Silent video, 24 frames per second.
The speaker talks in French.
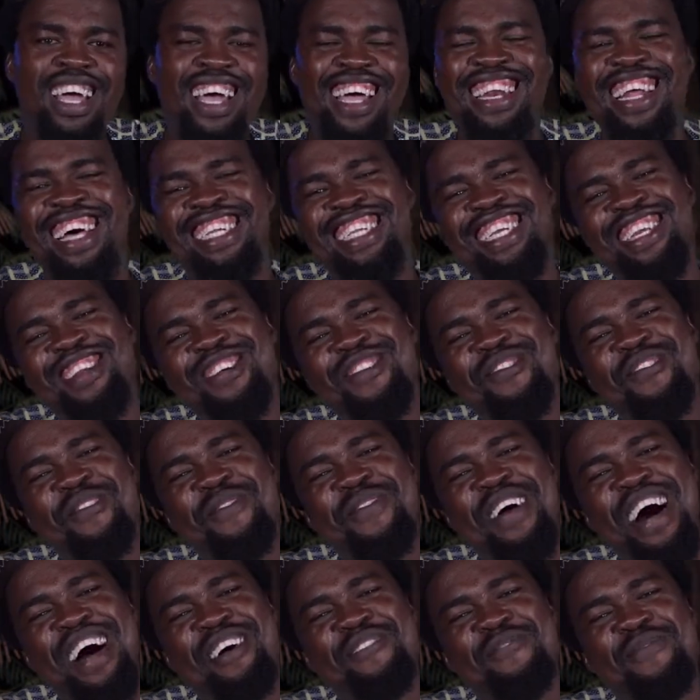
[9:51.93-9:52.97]
Et Nazin
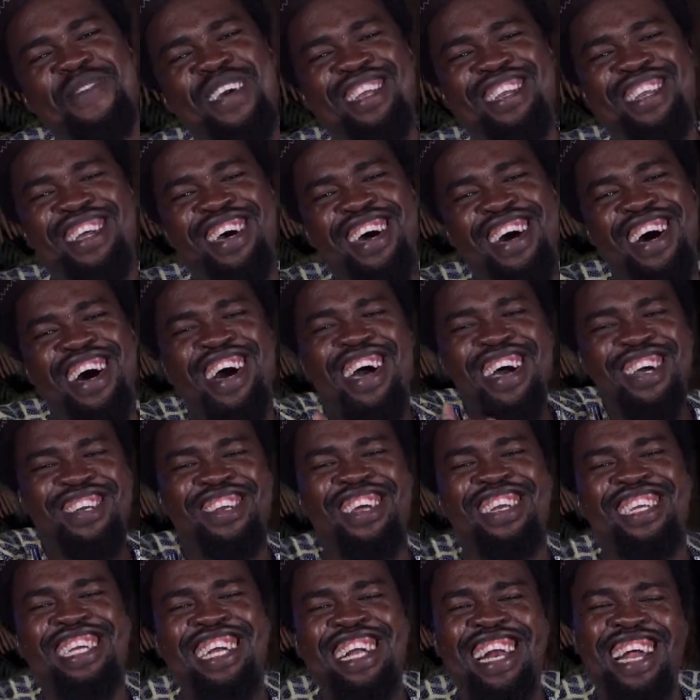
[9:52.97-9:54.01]
Ngouba vite euh,
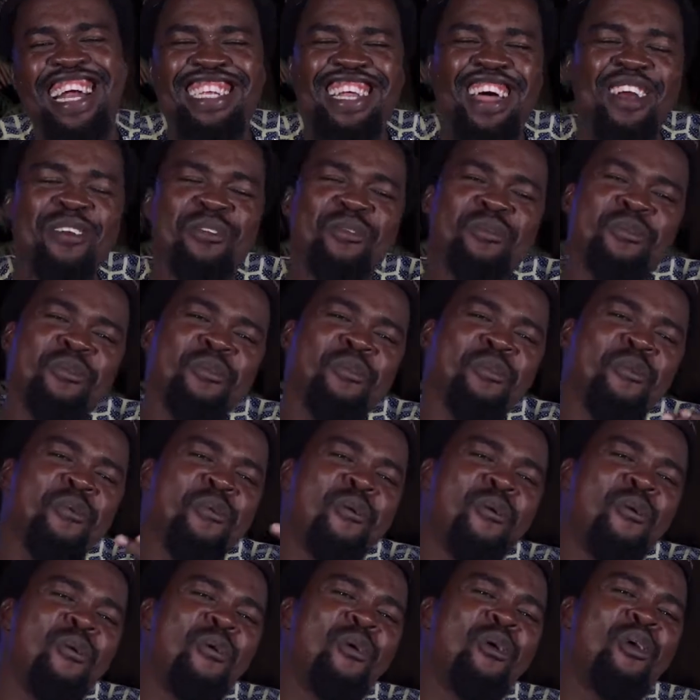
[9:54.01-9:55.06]
de dire à
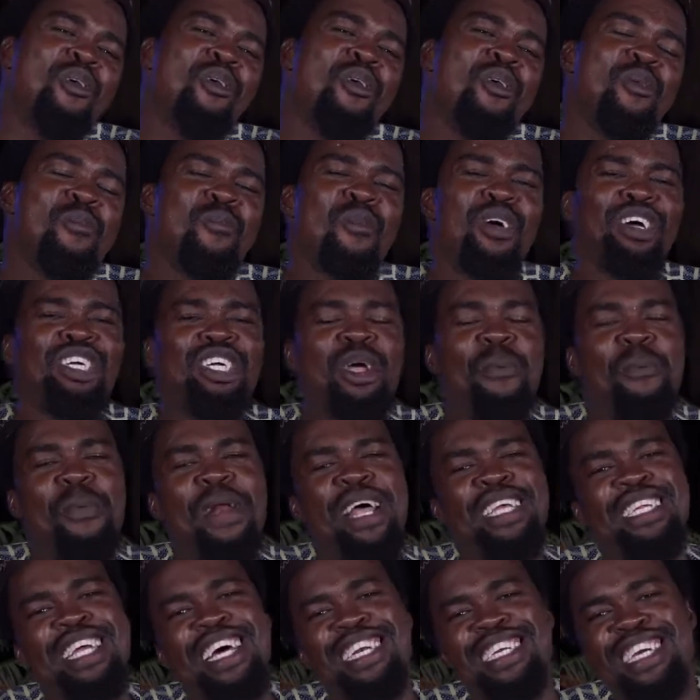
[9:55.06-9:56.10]
non, moi j'ai
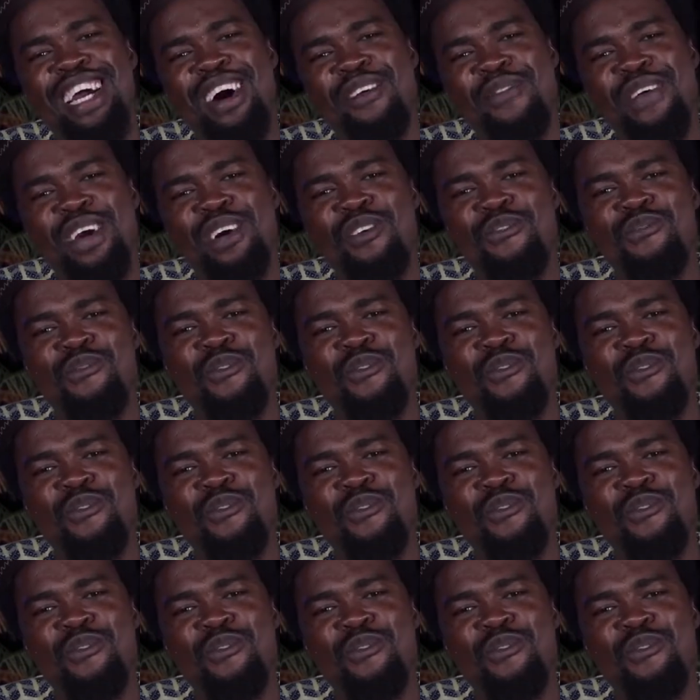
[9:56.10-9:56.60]
plaisanté avec